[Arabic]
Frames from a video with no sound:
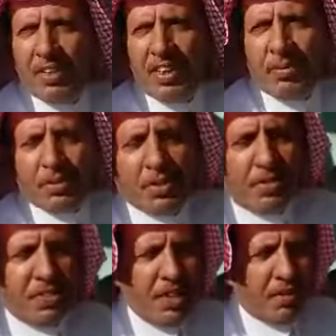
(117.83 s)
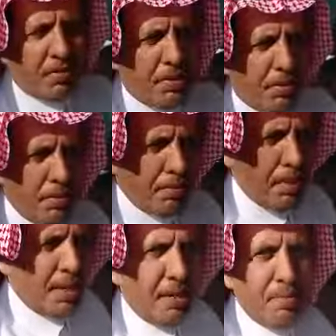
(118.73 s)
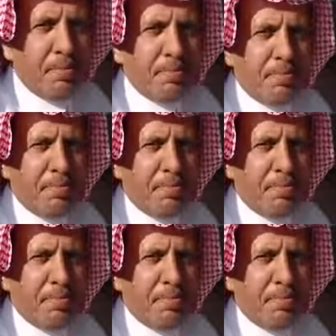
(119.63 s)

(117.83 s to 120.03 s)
يحفظك الله يحفظك الله يحفظك ذات الله ذات